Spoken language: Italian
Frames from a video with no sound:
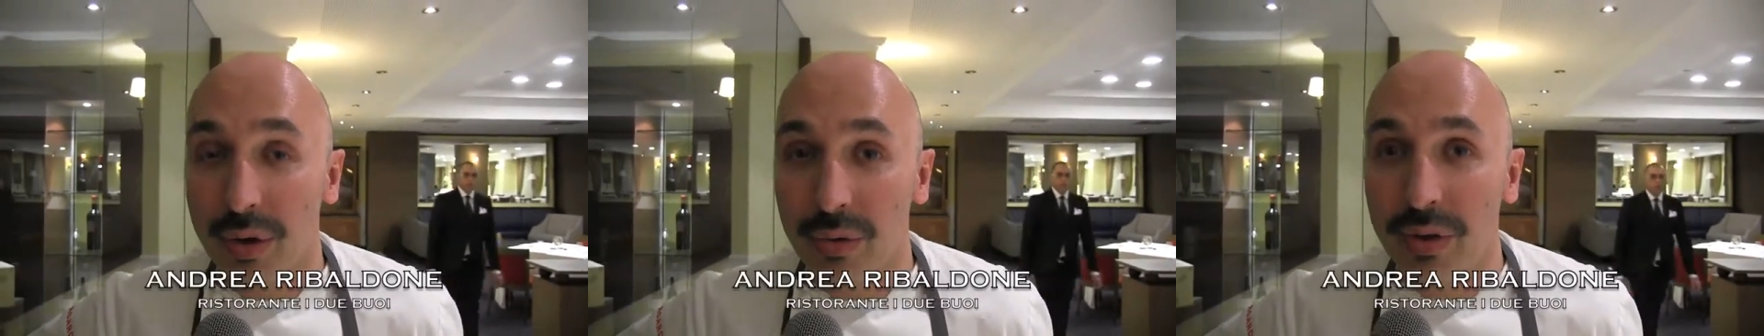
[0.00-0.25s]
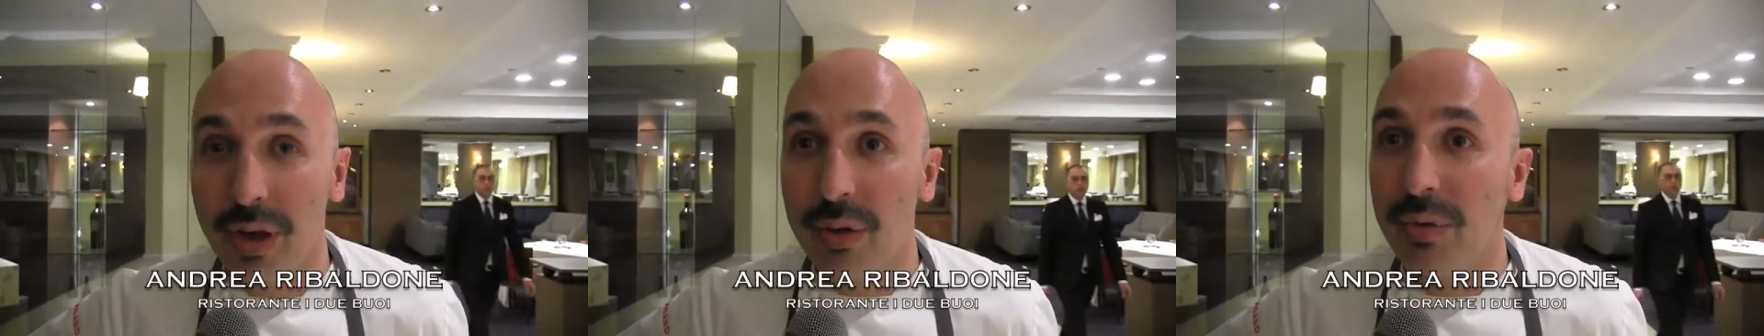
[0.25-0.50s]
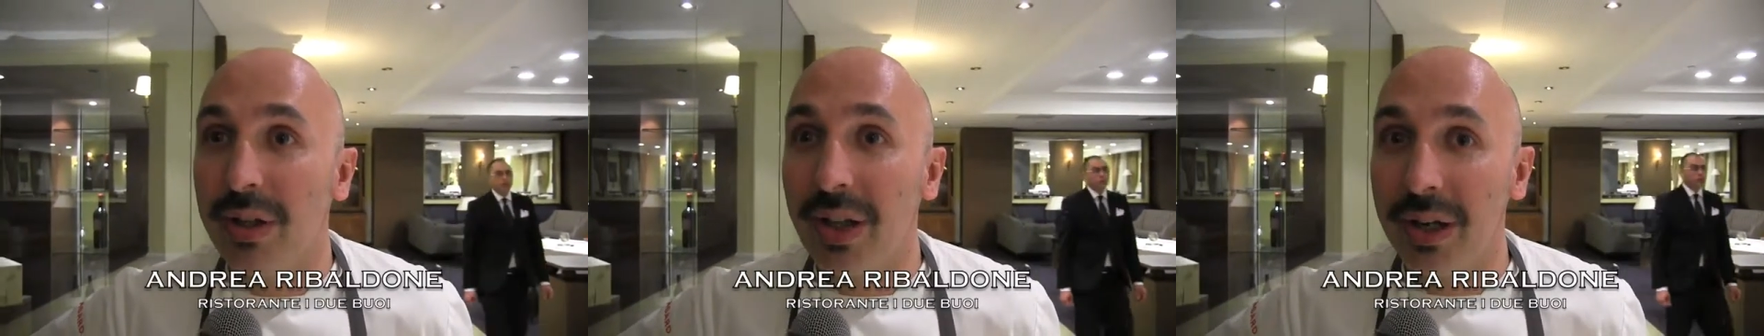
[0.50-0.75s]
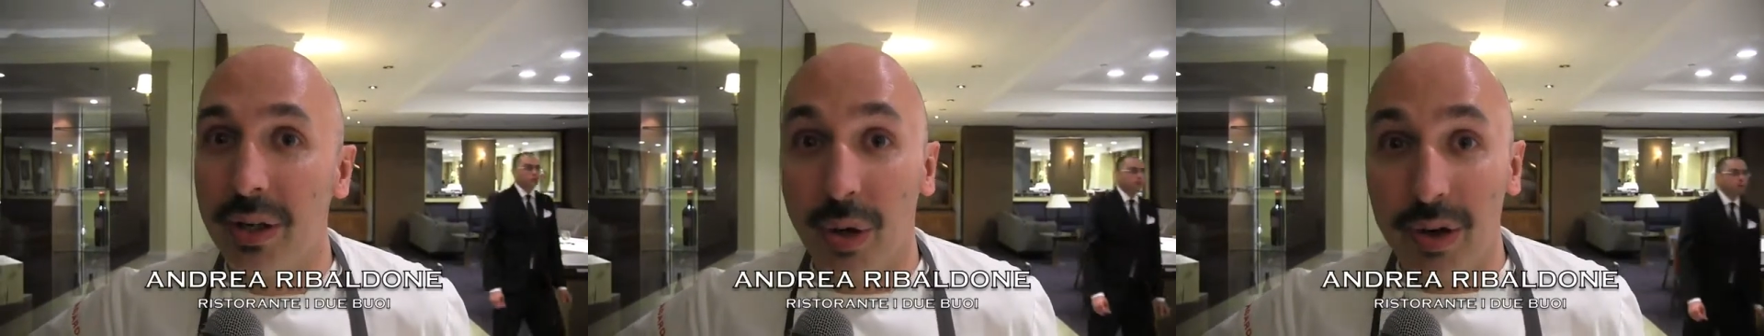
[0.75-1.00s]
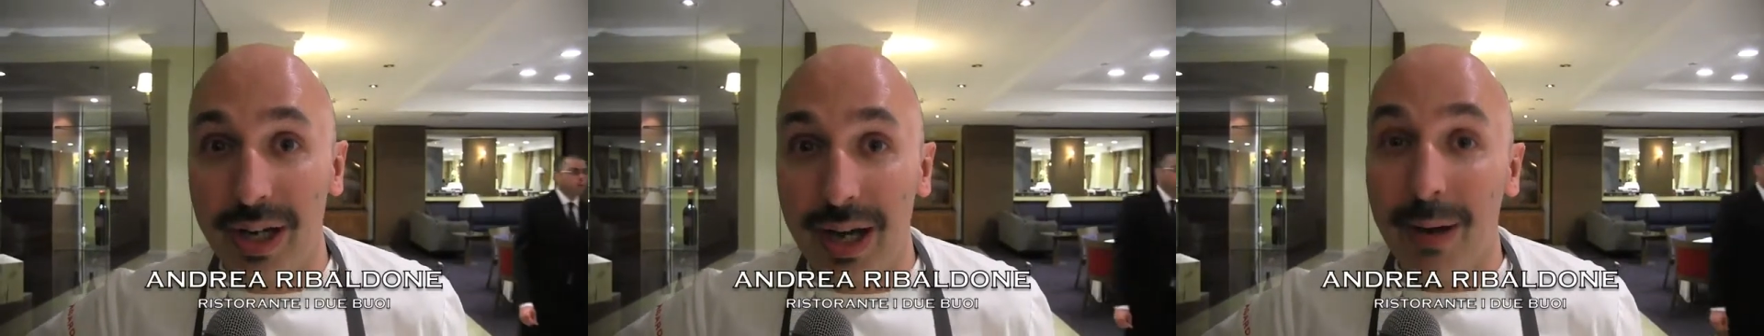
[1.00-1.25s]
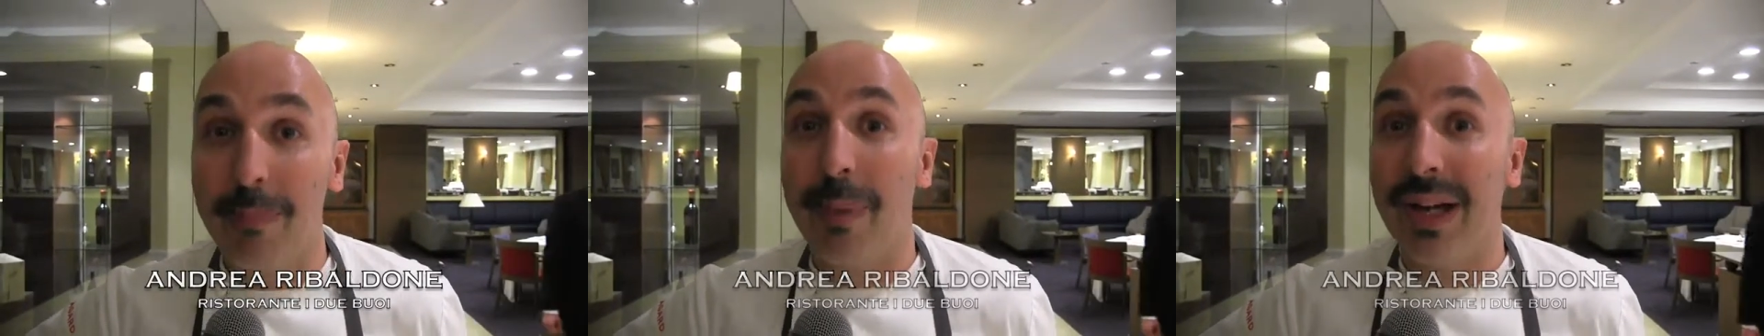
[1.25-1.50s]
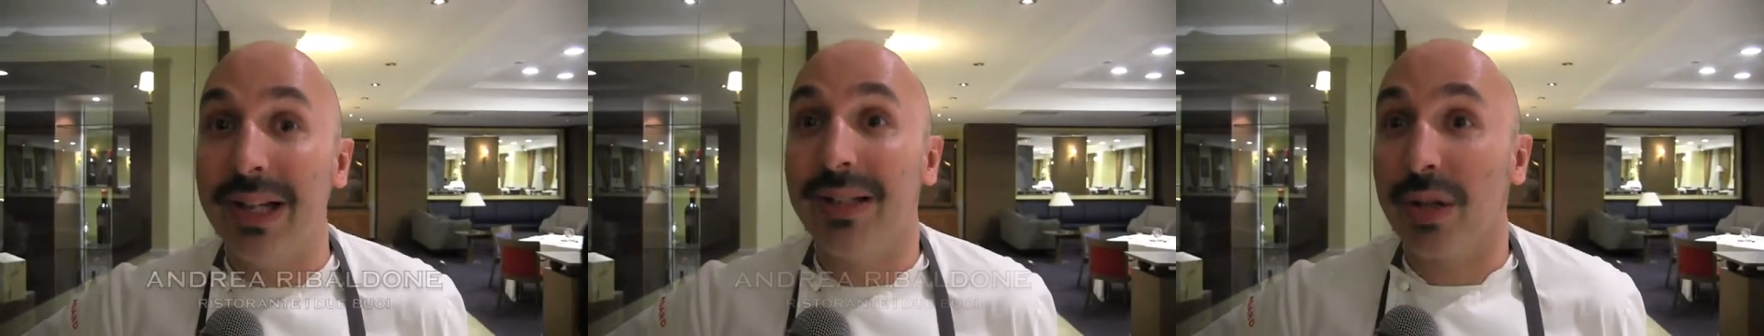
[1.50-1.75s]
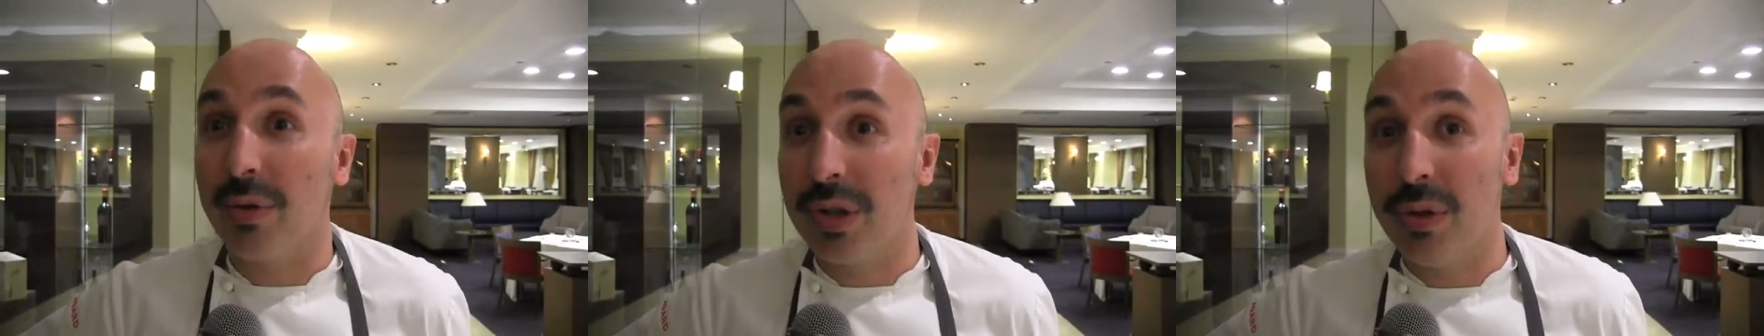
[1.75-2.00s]
unire due territori
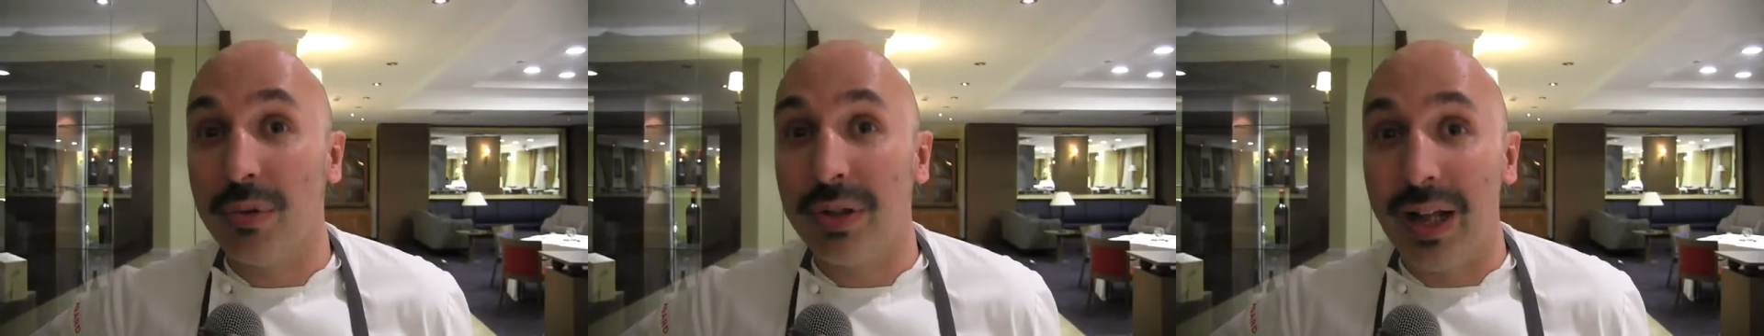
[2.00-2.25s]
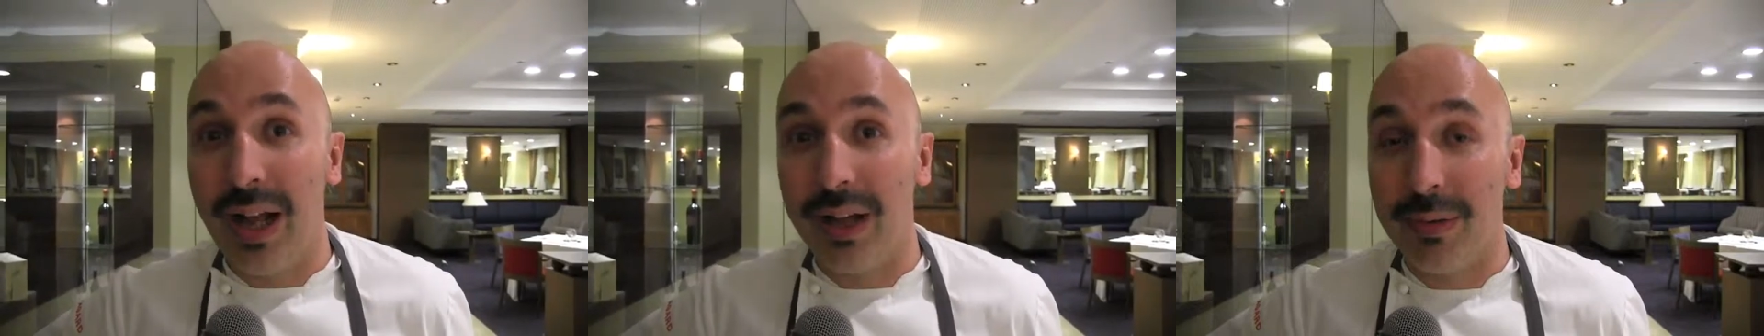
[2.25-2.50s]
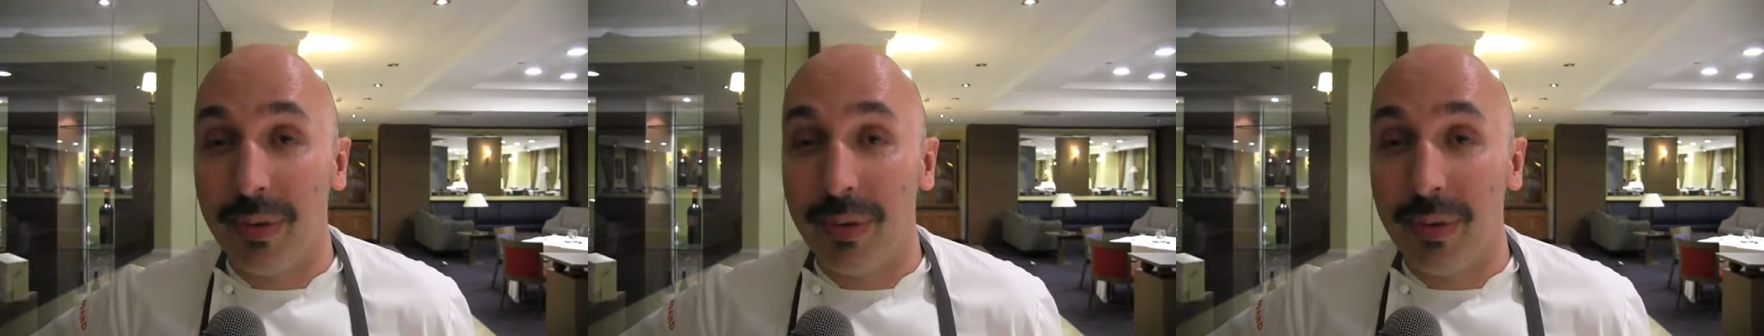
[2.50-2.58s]
all'apparenza così lontani,